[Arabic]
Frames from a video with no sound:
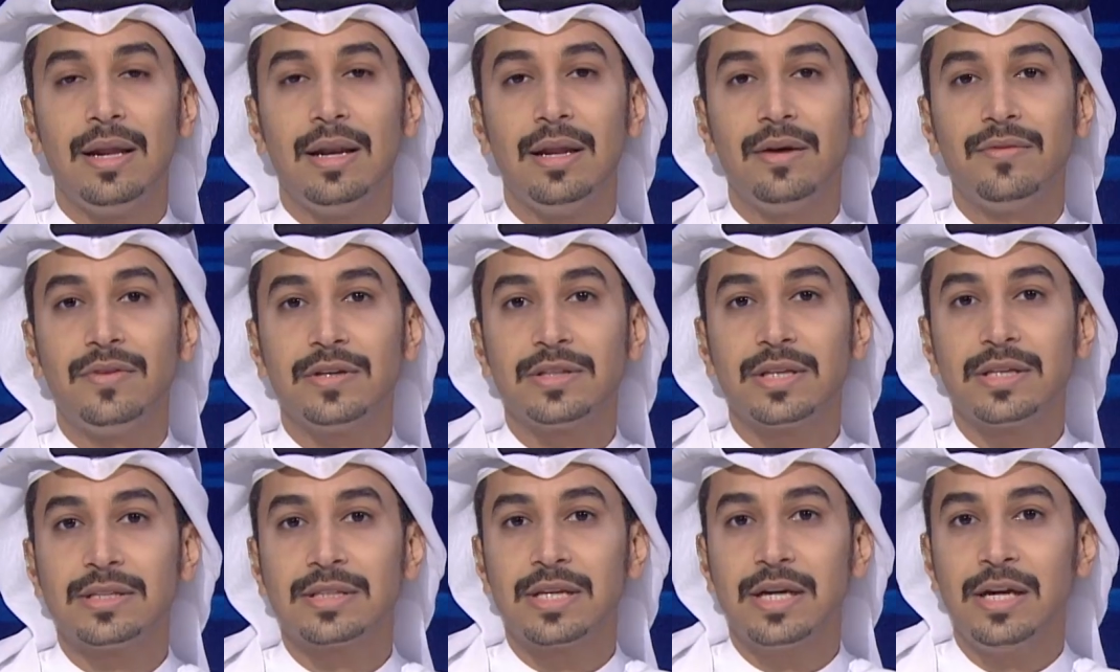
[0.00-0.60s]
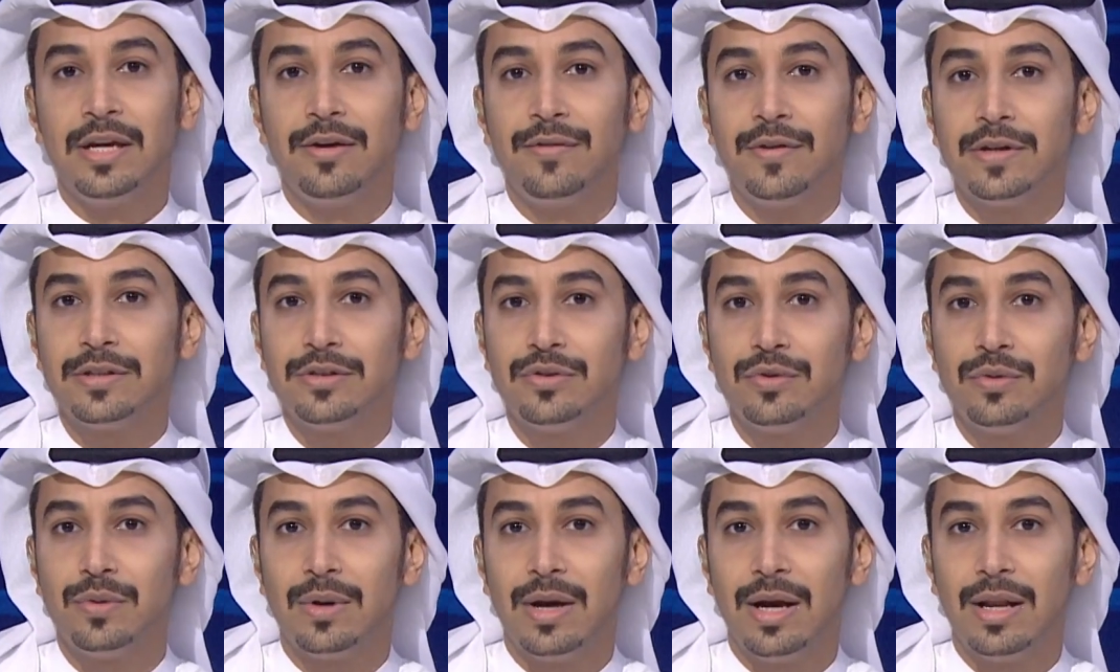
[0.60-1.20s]
لفتت
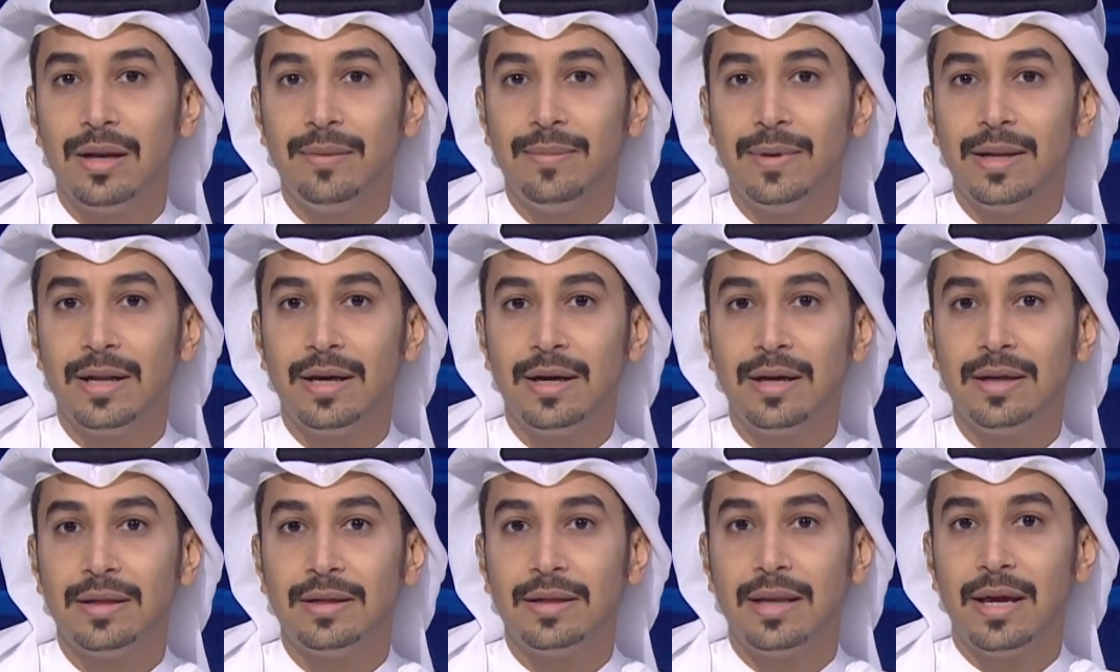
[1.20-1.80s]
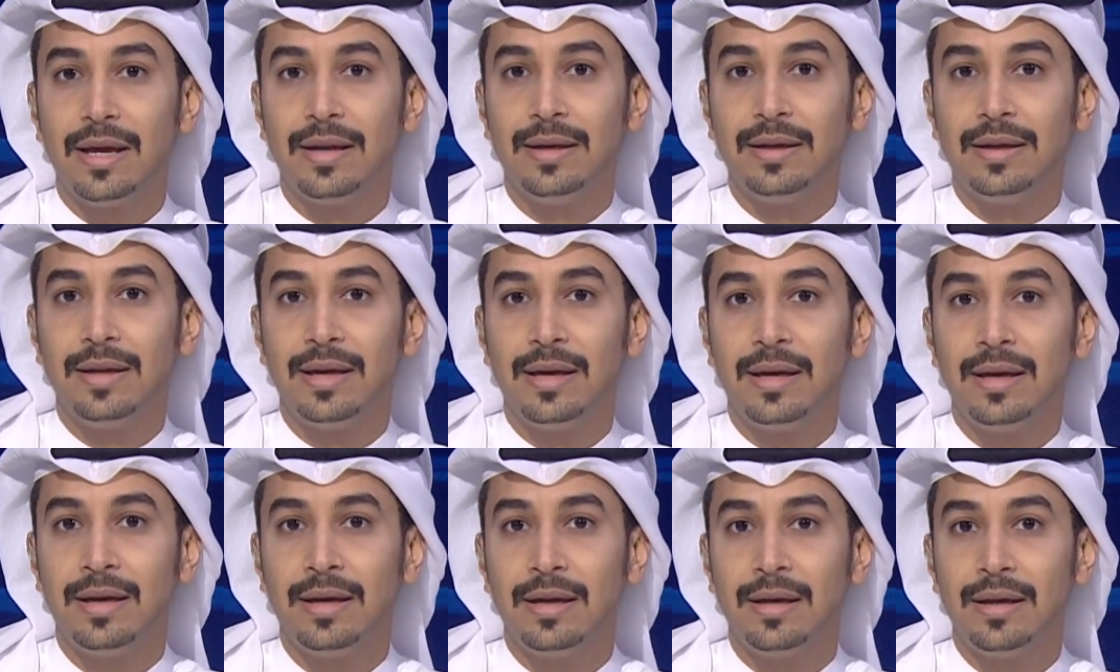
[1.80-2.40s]
صحيفة البلاد أن
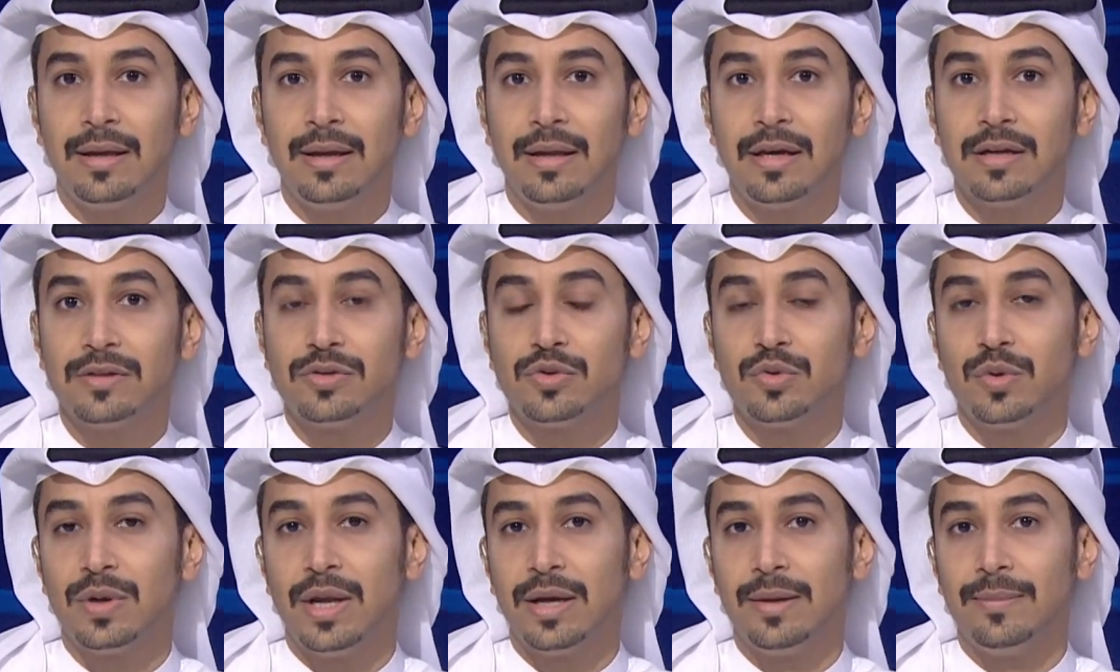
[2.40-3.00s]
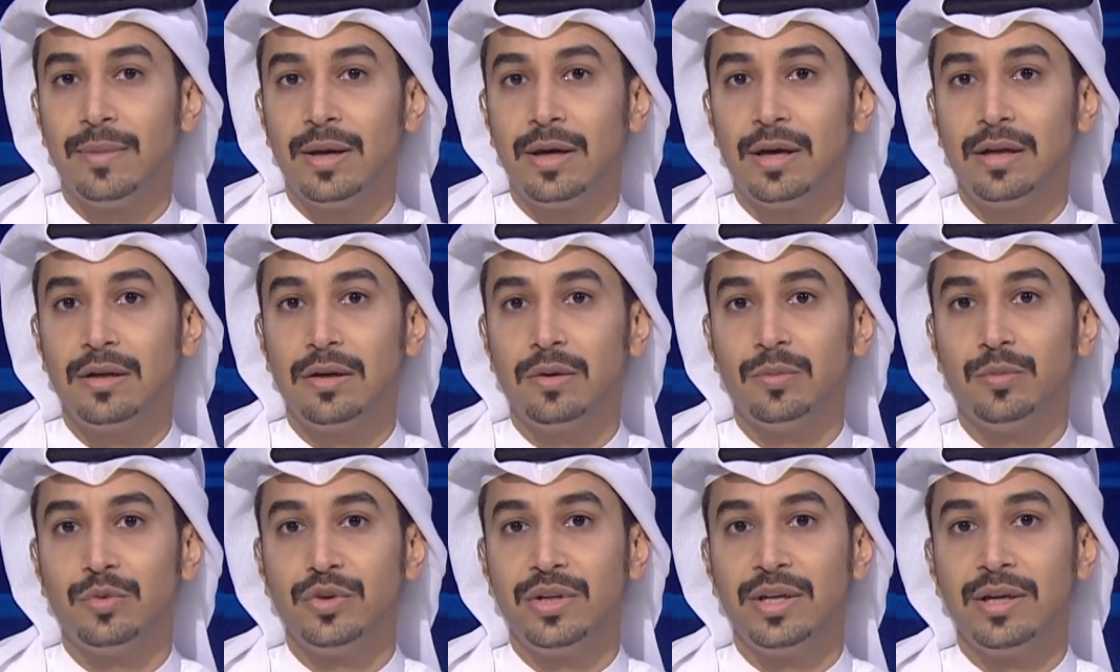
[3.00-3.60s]
هالة سليمان
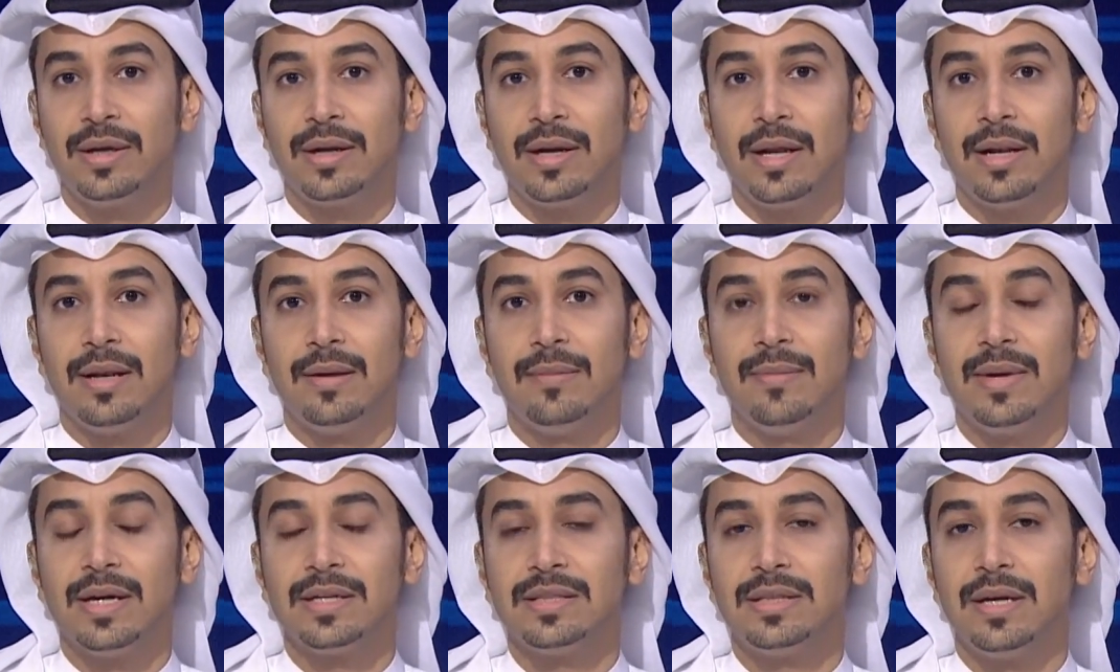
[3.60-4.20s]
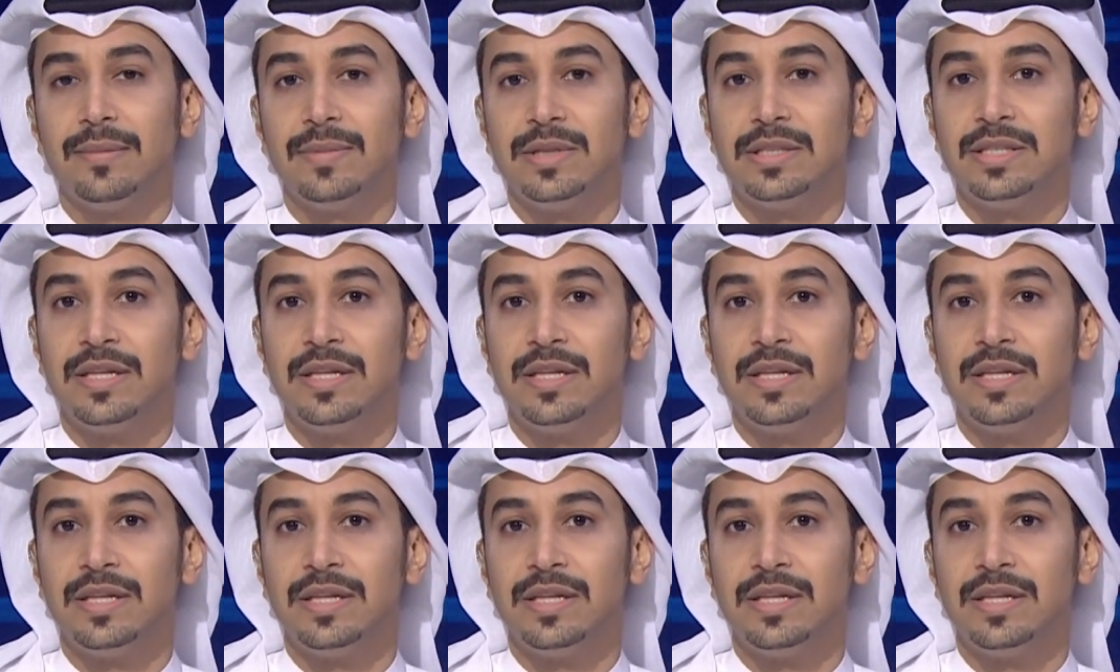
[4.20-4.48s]
مدير المكتب